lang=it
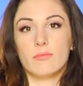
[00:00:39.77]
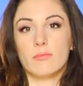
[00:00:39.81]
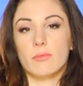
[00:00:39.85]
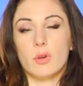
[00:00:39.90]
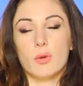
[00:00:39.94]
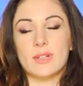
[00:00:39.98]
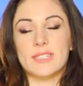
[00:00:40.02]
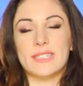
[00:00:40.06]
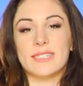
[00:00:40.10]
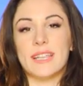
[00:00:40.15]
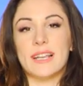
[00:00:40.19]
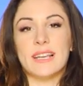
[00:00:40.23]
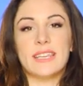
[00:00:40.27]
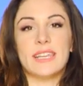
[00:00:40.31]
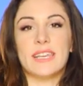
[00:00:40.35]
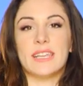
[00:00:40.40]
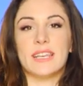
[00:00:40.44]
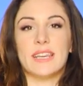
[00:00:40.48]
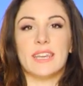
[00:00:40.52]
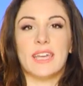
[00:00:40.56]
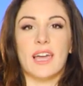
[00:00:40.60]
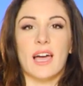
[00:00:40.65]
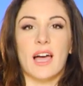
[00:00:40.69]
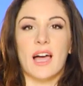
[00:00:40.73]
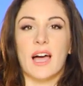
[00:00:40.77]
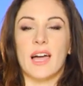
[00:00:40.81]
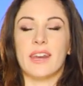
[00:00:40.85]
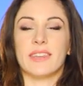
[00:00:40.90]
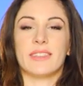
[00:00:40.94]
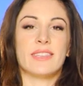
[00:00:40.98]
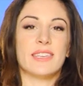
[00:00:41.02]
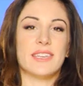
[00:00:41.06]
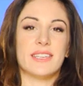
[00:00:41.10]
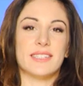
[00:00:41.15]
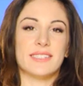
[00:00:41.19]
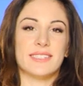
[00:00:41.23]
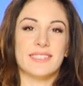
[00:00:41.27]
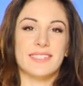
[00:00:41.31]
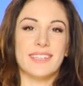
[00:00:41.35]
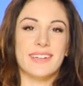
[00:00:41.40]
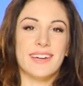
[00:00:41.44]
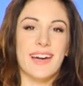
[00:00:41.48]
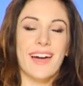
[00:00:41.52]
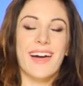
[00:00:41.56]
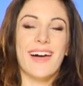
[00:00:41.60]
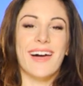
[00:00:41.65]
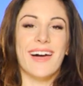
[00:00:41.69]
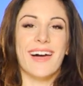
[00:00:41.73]
questa linea
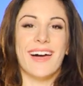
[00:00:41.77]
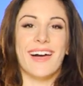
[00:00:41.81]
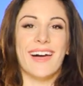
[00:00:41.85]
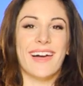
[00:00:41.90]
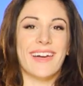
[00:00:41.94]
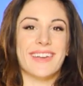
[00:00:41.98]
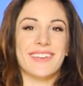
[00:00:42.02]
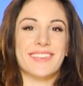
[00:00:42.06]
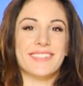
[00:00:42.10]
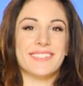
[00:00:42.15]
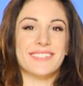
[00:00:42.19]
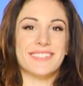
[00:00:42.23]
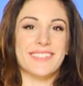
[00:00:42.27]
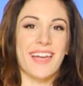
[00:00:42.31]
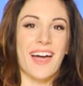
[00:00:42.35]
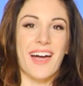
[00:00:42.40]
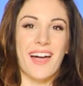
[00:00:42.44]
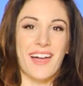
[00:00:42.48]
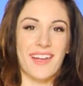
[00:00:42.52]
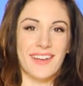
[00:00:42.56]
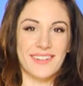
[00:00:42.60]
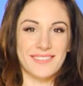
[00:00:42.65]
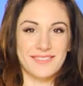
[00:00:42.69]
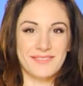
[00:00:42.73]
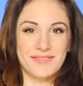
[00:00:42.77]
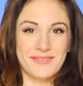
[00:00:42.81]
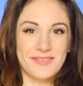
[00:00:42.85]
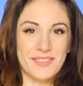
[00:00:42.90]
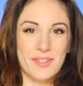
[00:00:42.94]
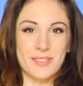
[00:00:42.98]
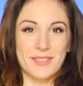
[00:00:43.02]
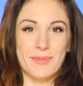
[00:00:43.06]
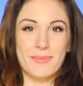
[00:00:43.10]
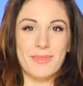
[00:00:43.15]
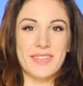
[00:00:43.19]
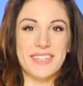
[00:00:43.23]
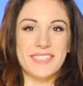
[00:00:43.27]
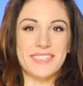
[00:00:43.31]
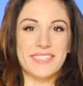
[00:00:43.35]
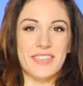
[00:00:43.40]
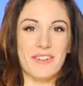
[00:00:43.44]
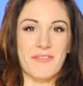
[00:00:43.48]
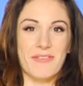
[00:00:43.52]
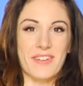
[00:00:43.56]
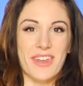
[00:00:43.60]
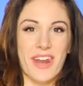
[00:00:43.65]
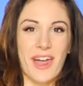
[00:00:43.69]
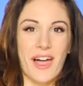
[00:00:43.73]
artistica e chissà cosa mi
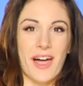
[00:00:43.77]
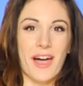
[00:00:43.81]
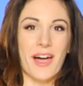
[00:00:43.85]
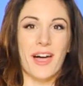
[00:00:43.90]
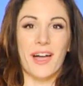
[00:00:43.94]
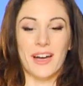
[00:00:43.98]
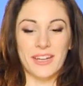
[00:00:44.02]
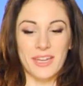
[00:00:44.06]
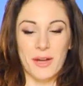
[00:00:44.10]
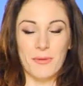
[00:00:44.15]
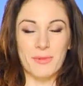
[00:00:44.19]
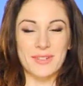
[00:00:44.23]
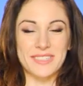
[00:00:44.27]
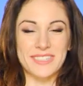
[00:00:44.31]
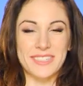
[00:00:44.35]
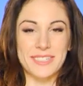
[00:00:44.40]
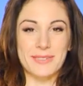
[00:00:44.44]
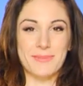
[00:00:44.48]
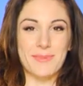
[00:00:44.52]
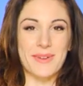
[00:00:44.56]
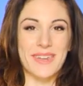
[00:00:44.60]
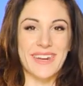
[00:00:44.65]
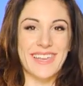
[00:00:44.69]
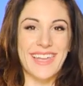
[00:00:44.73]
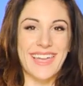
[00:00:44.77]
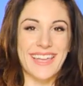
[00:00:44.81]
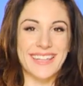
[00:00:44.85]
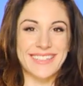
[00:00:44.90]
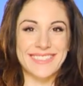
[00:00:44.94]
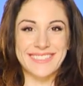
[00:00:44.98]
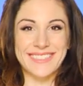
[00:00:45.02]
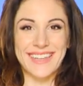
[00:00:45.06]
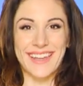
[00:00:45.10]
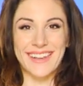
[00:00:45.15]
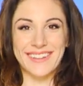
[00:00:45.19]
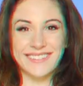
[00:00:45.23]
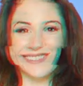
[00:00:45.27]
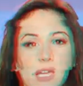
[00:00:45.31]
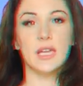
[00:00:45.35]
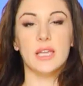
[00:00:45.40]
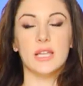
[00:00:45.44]
riserverà anche questa esperienza.